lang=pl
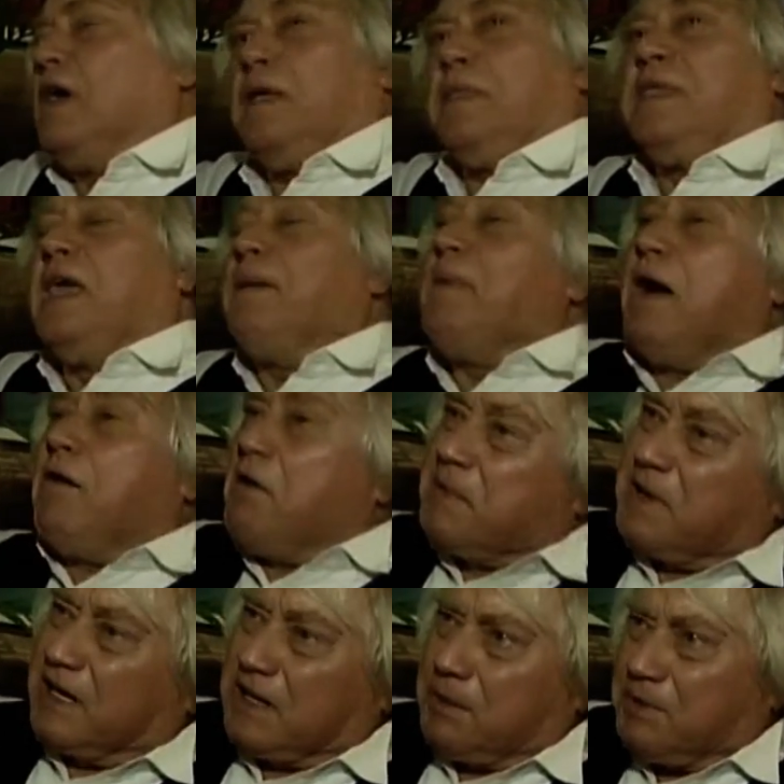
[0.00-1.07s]
nie miałem,
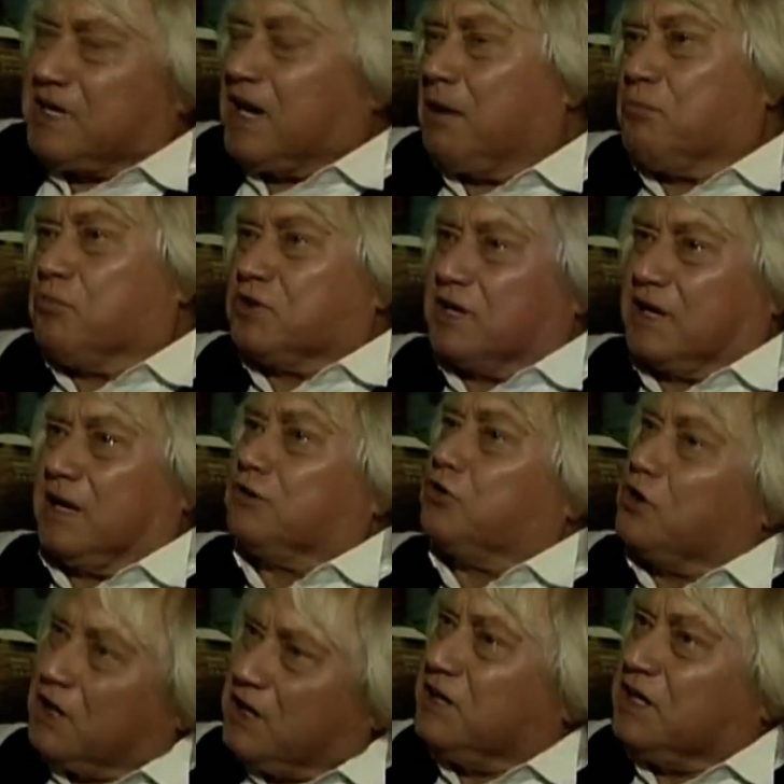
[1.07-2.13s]
kiedy pisałem muzykę do
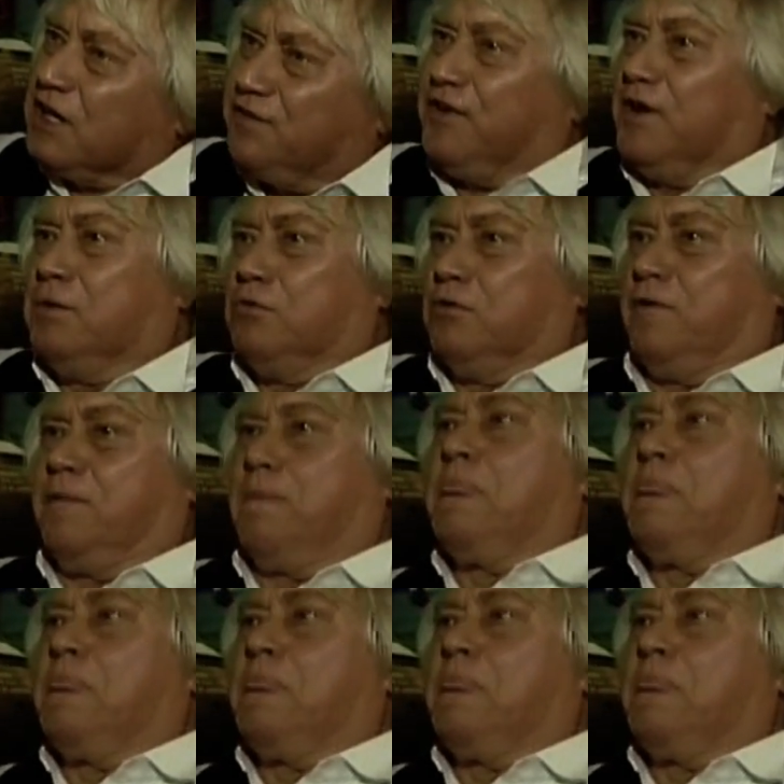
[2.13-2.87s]
innych filmów?